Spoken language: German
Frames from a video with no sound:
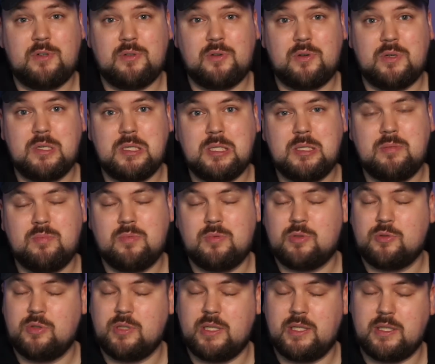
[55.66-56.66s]
von euch,
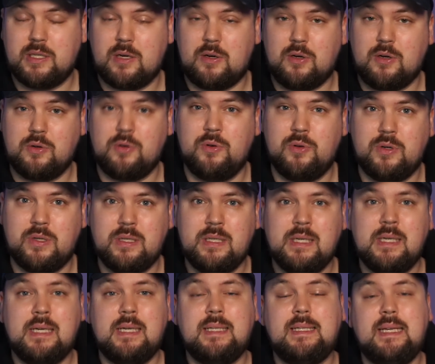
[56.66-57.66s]
zu denen ich auch gehöre,
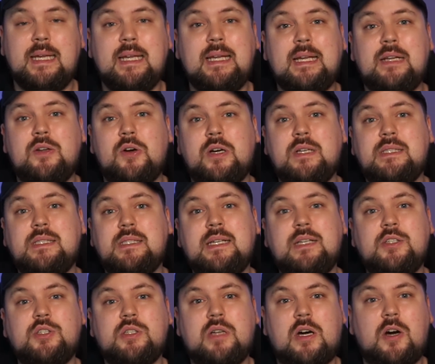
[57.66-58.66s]
die in den
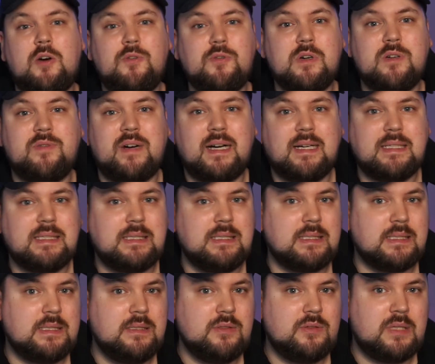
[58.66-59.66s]
90ern schon aufgewachsen
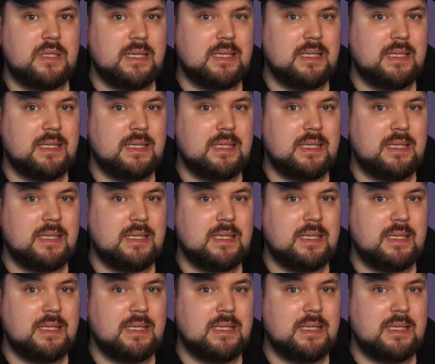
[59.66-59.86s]
sind oder